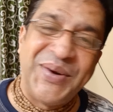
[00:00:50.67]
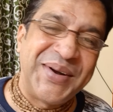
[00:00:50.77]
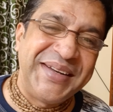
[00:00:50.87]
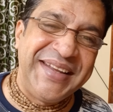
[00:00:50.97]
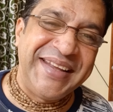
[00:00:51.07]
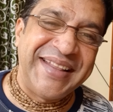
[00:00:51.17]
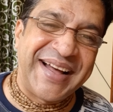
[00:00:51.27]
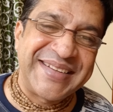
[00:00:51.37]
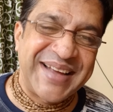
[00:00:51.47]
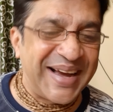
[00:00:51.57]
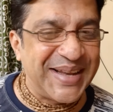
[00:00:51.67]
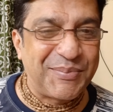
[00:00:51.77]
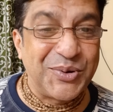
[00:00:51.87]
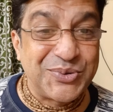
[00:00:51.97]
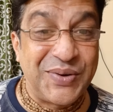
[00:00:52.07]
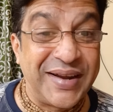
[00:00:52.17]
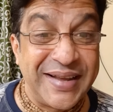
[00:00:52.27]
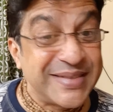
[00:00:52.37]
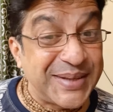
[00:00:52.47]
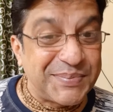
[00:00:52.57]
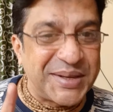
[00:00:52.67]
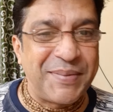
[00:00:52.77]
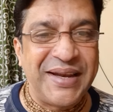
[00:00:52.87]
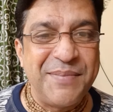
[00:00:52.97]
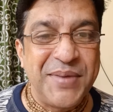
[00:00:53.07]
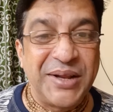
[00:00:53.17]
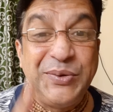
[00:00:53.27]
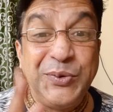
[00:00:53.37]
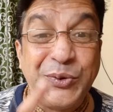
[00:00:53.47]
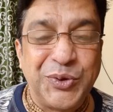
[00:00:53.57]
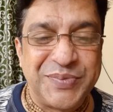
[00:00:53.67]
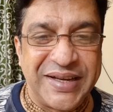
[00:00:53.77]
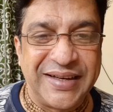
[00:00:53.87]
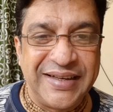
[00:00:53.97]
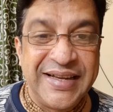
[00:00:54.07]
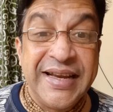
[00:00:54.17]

और ये दास आज आपको सुना रहा है सबसे पहले मेरा यूट्यूब चैनल